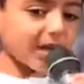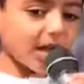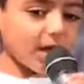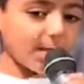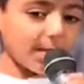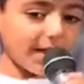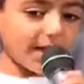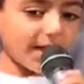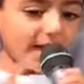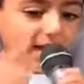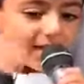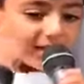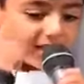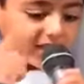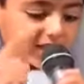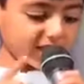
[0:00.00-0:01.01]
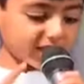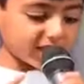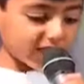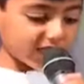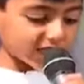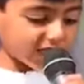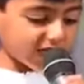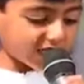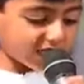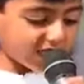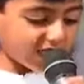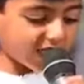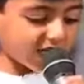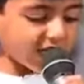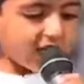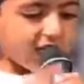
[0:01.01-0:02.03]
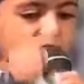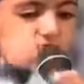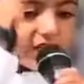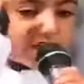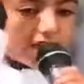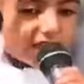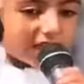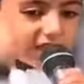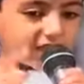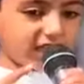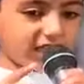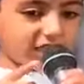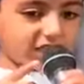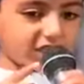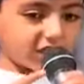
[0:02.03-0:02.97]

हमें ऐसी शिक्षा चाहिए जिससे